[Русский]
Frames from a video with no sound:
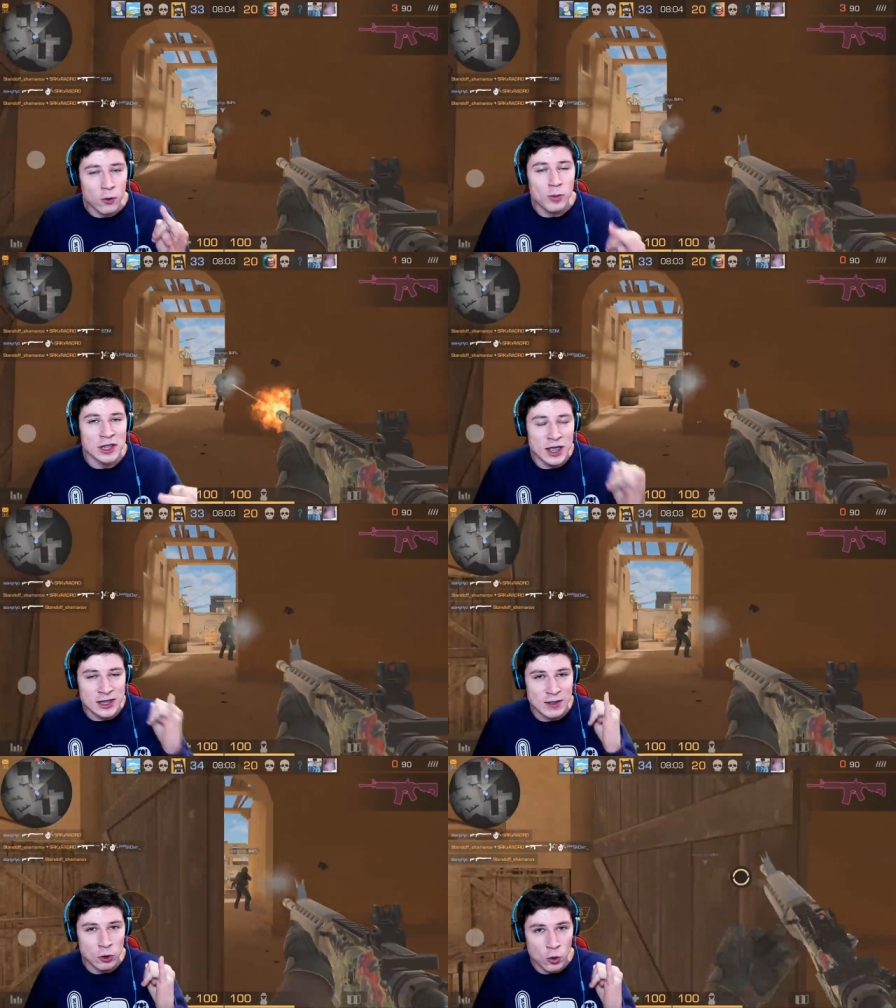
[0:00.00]
у
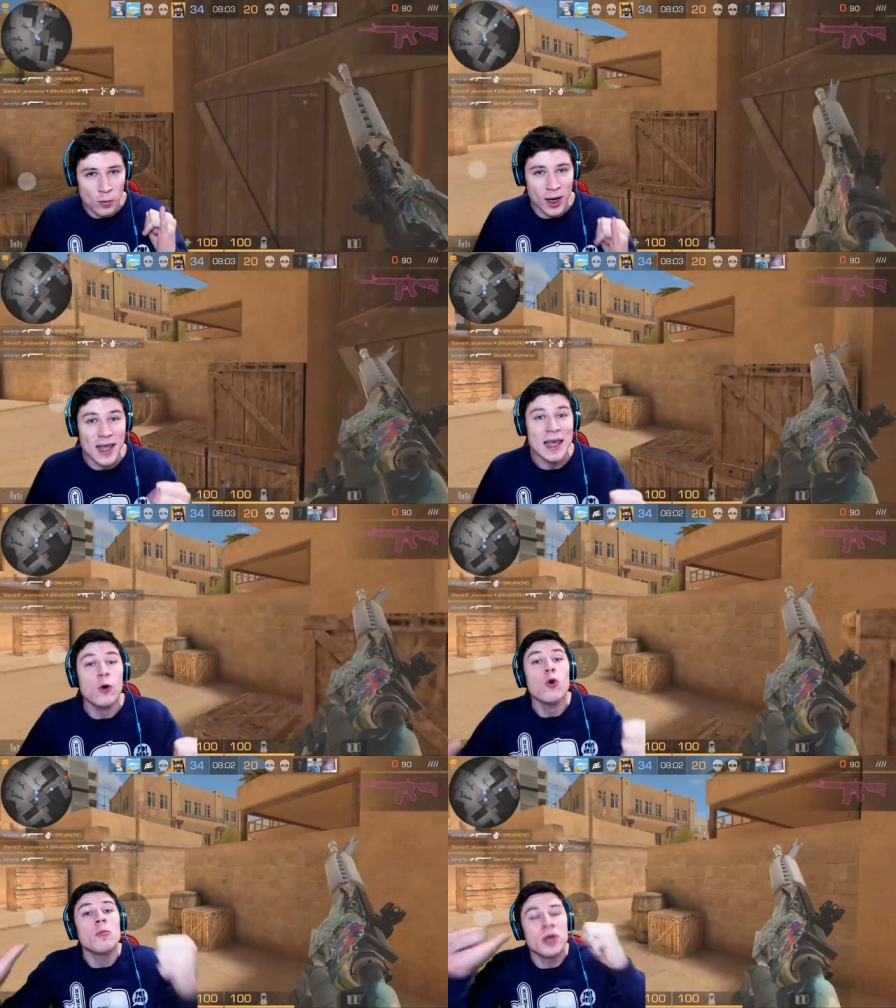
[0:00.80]
бразильского ютубера и
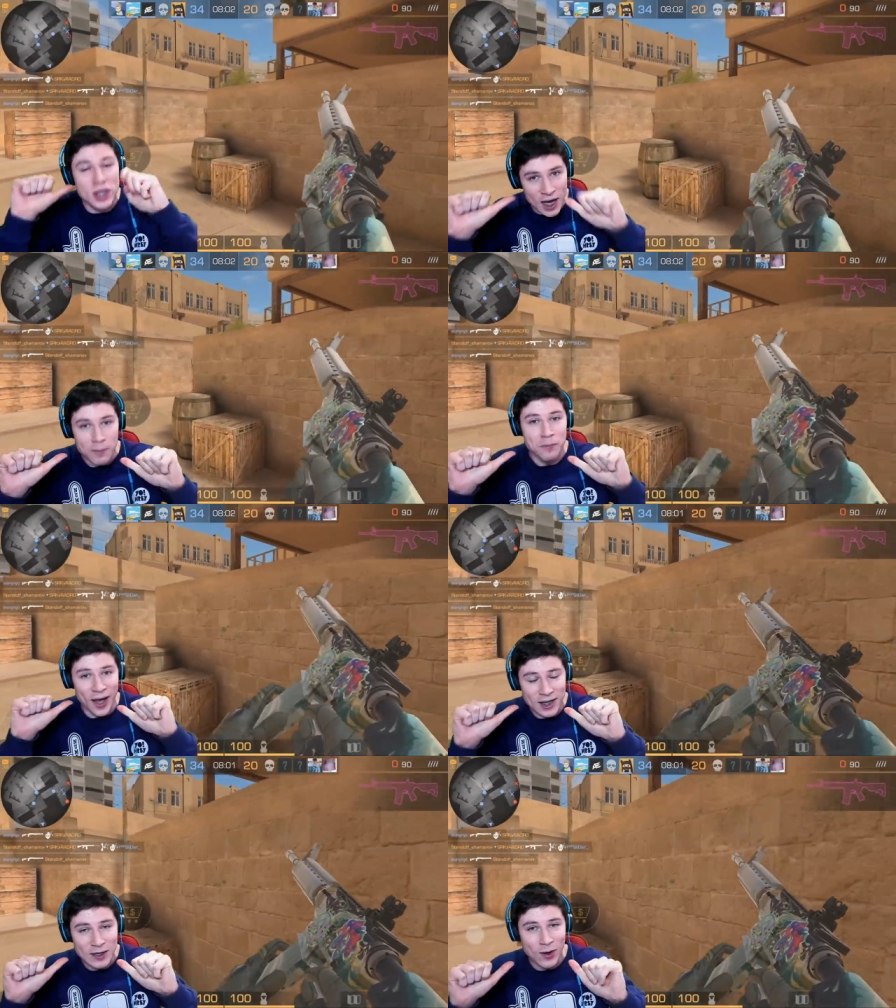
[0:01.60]
у меня
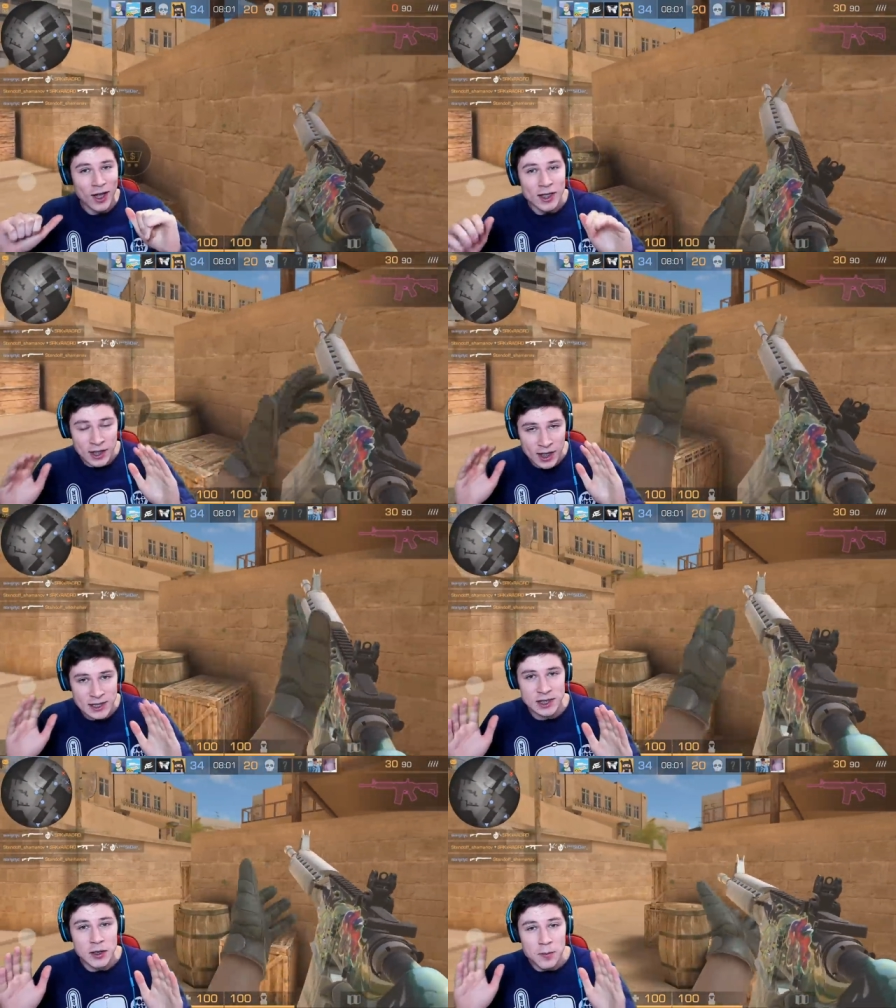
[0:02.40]
пятого
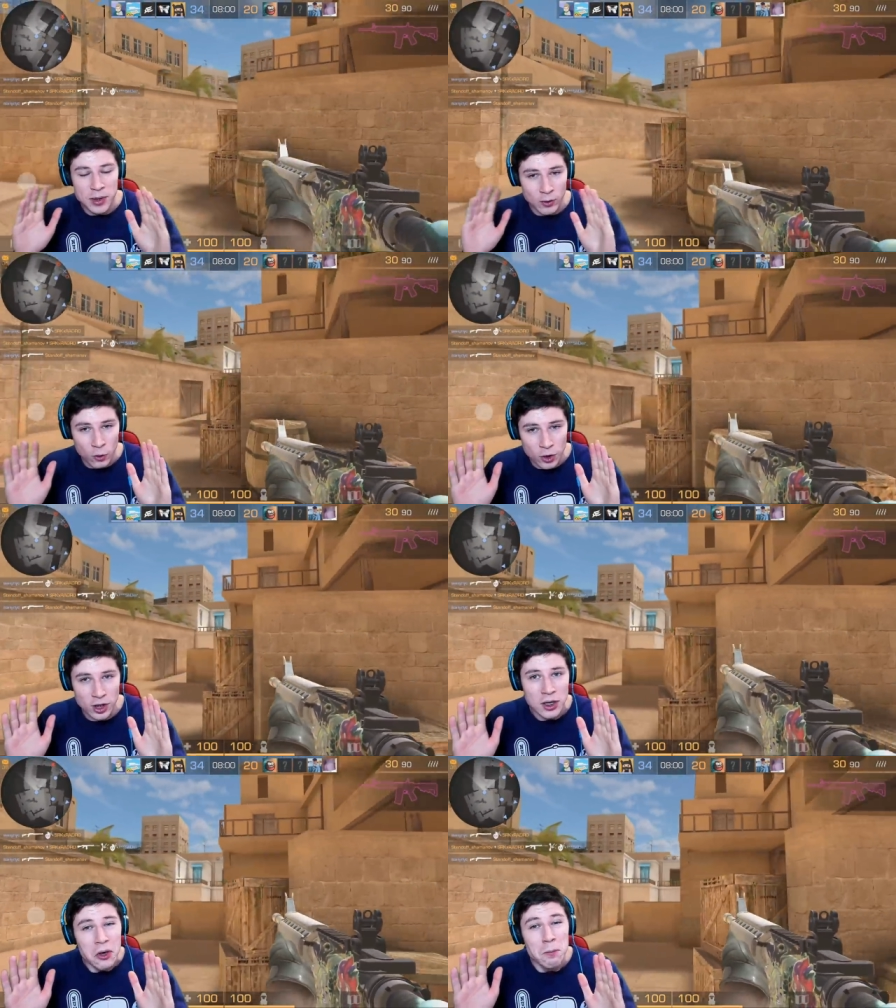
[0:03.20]
есть
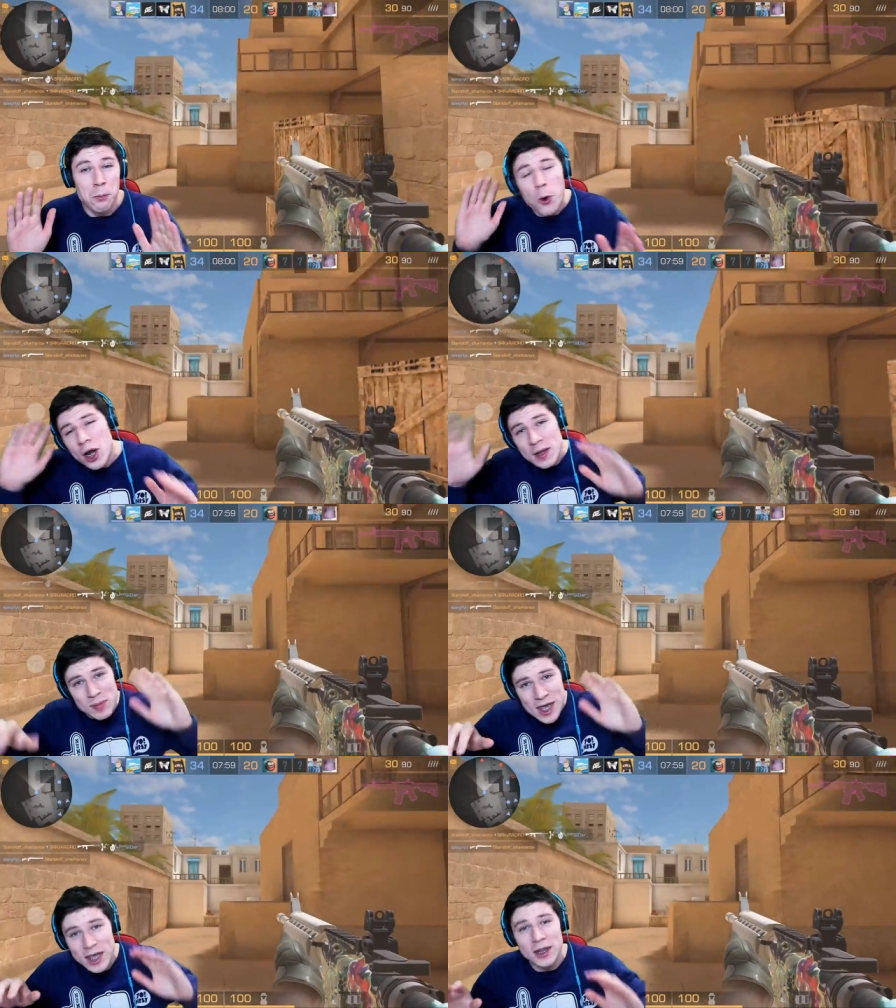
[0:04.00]
промокоды
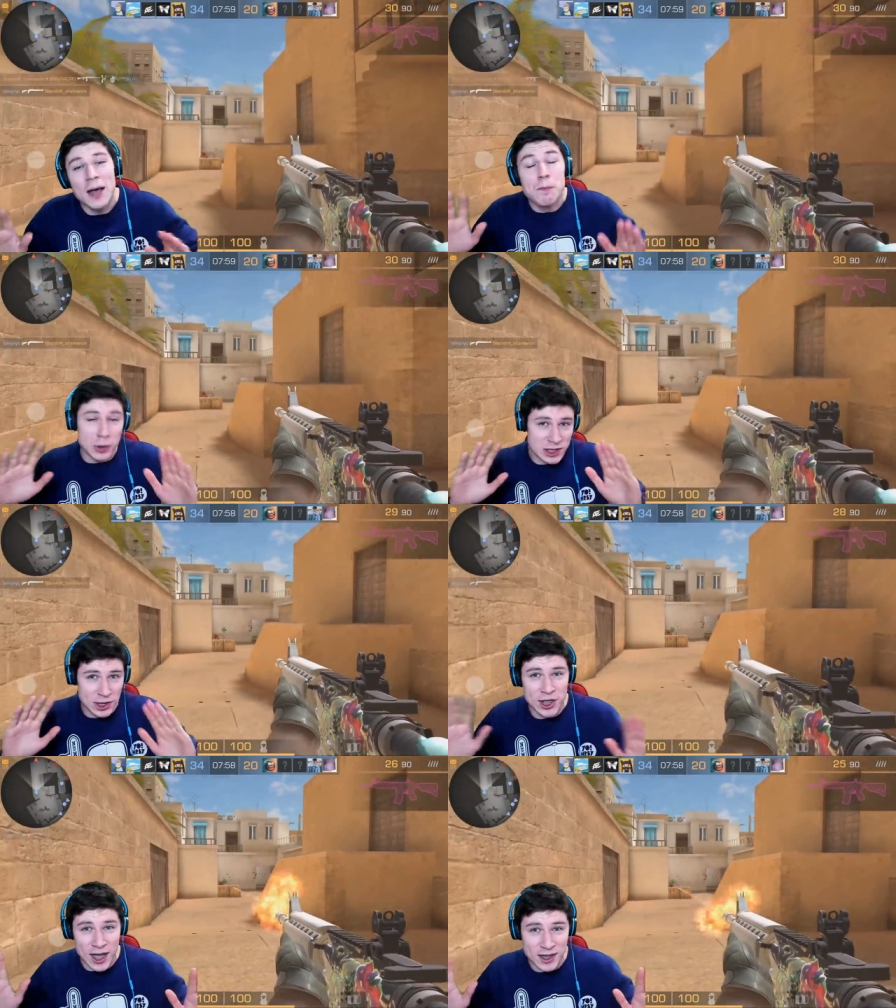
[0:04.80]
более-менее на
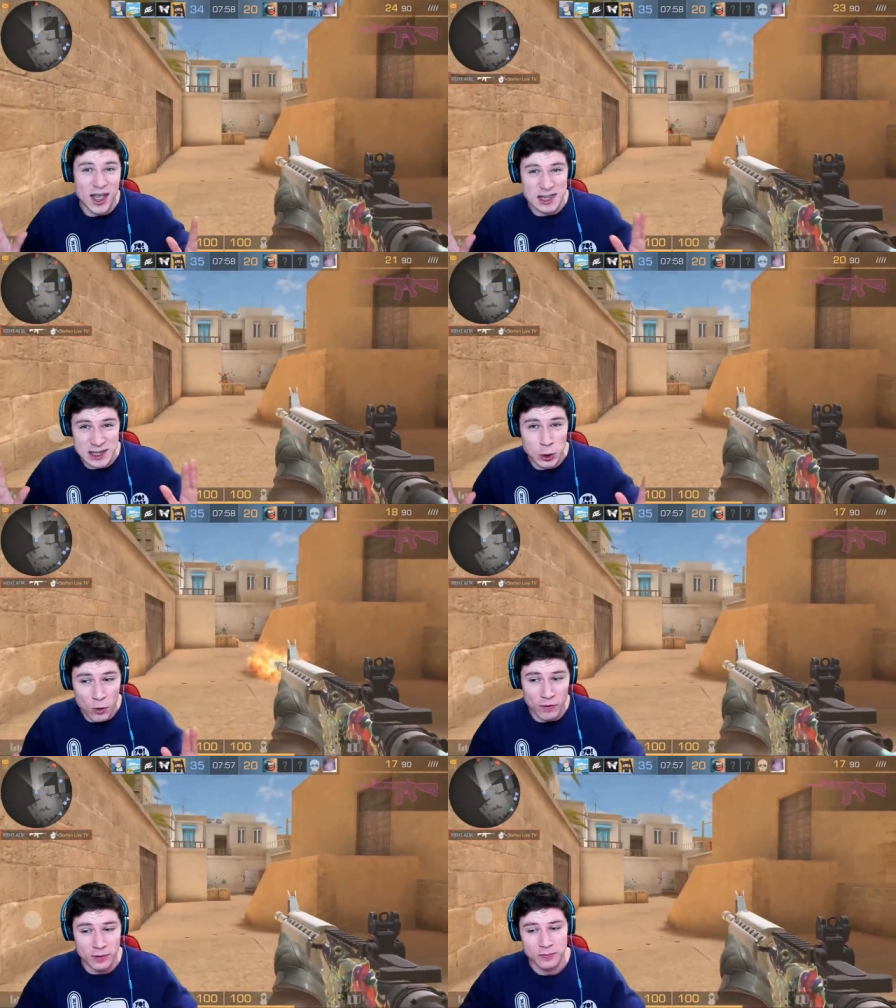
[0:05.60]
постоянной
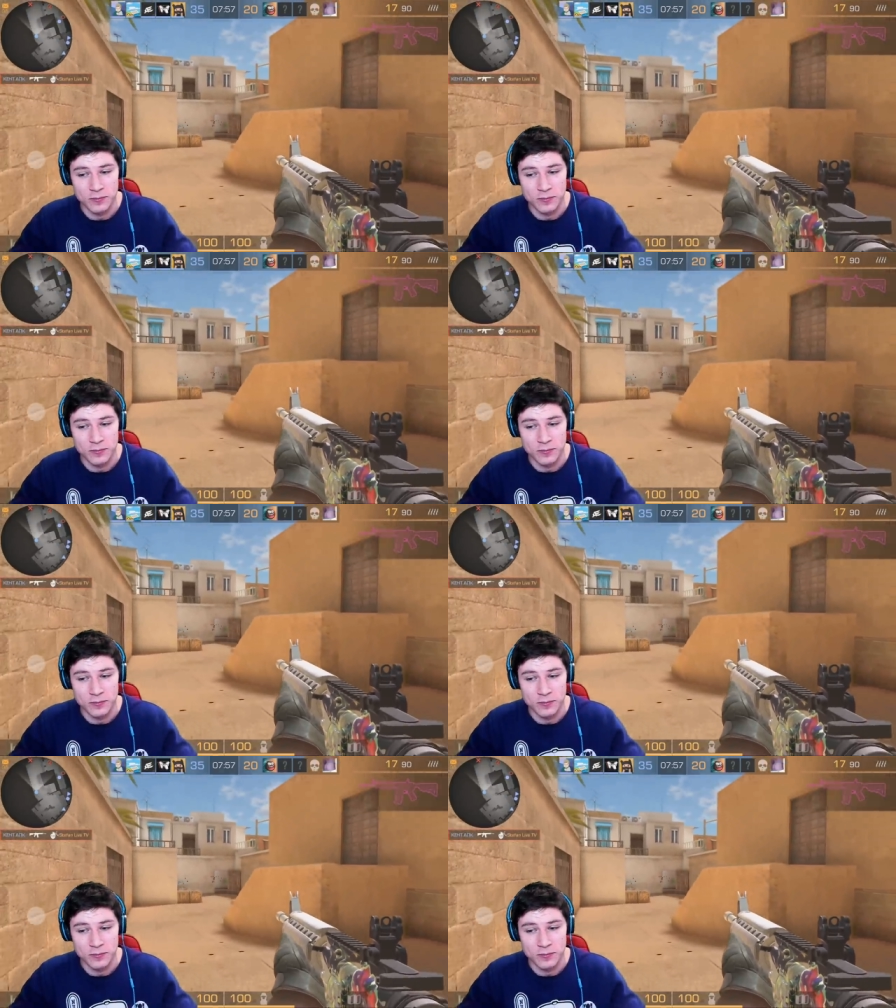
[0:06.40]
основе.